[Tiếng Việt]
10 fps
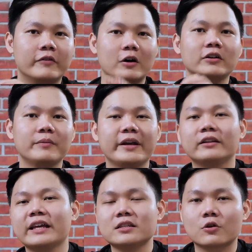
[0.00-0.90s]
Vừa rồi thì mình đã
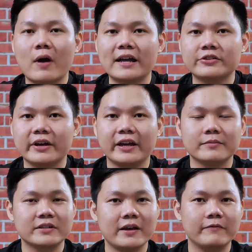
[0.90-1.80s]
test qua cho anh
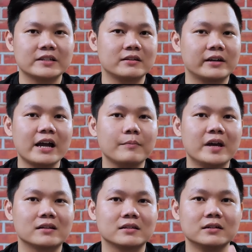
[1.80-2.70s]
em xem về sự khác
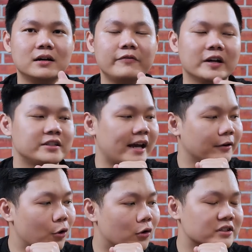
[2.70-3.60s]
biệt giữa việc chạy
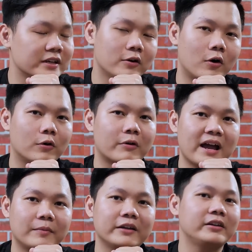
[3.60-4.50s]
đồ single
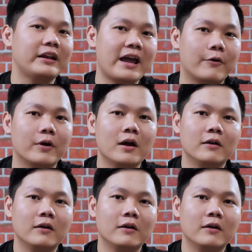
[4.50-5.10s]
RAM là như thế nào.